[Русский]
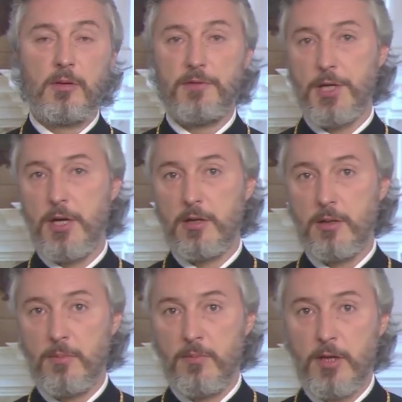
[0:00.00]
всех,
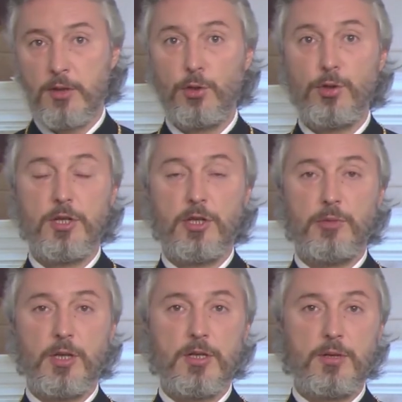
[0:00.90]
кто носит
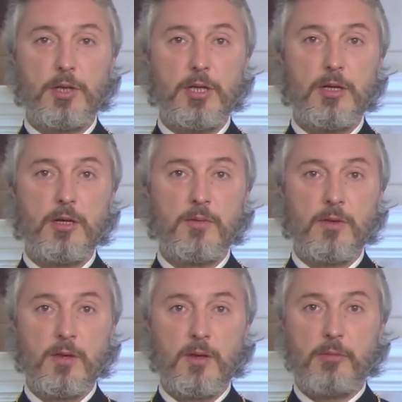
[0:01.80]
имена святых,
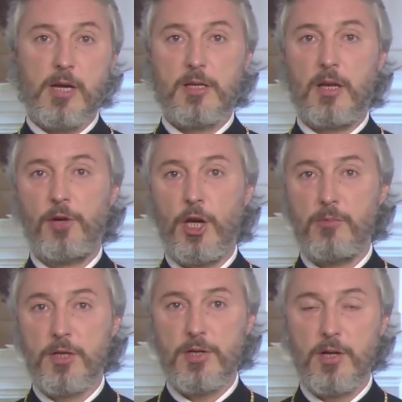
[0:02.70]

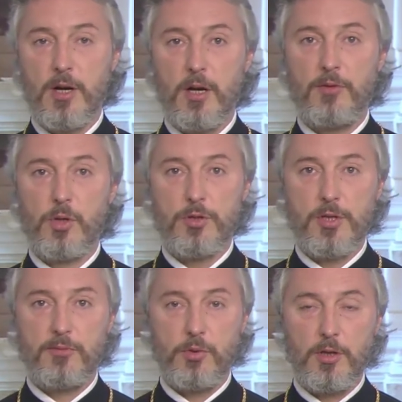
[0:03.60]
прославляемых церковью
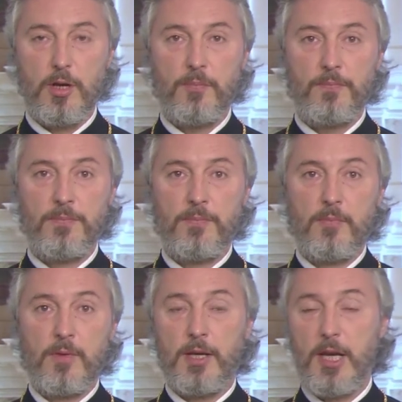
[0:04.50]
сегодня,
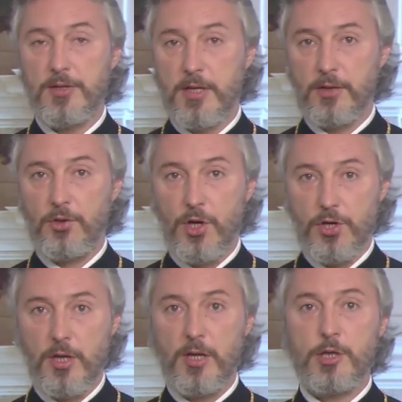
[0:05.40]
я
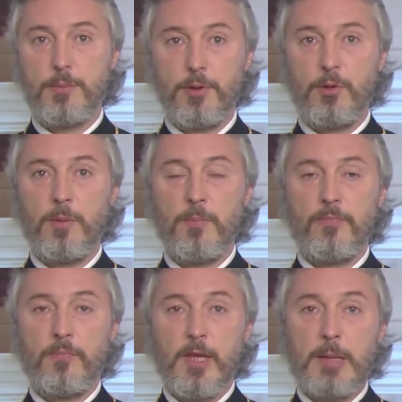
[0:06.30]
сердечно и тепло
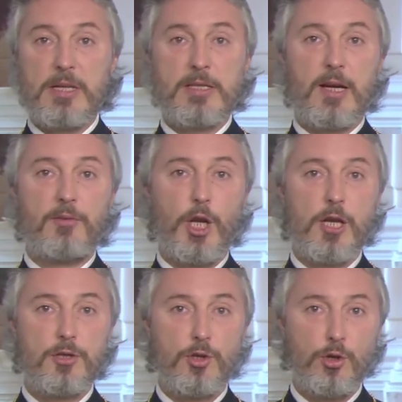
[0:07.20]

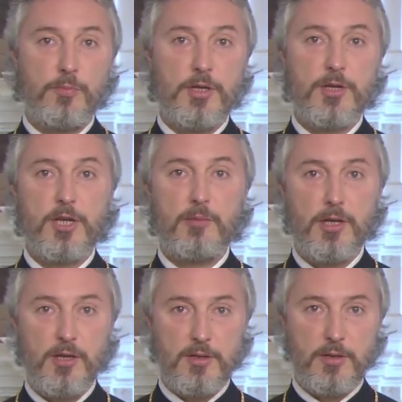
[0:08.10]
поздравляю с днем
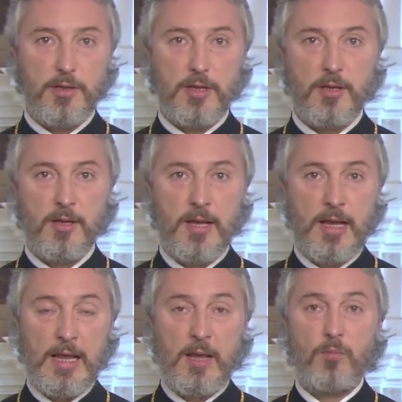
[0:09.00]
тезаименитства.
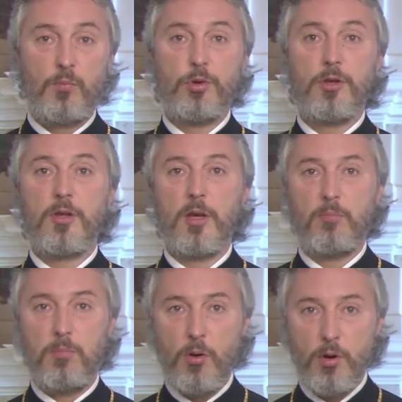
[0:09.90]
Будьте
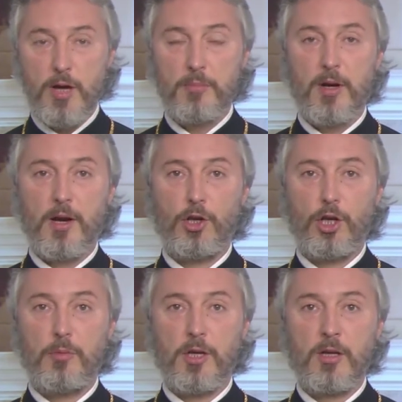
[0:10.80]
Богом
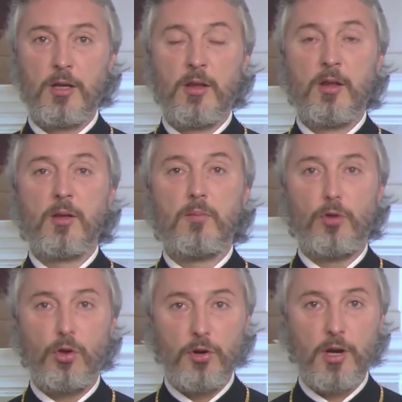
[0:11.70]
хранимы,
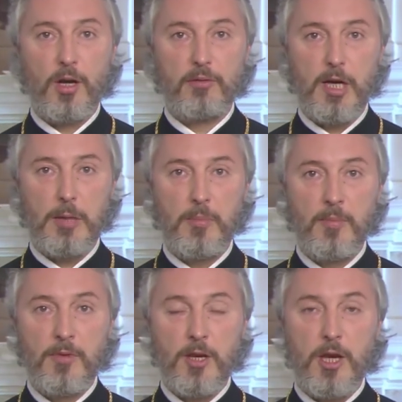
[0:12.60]
многое вам
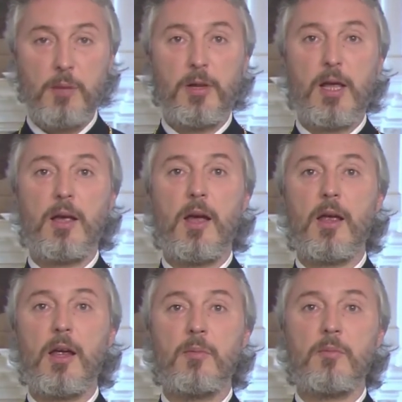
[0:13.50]
и
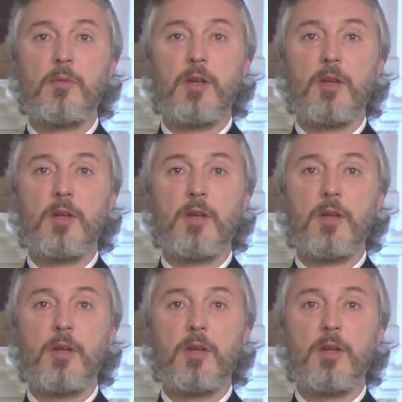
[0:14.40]
благая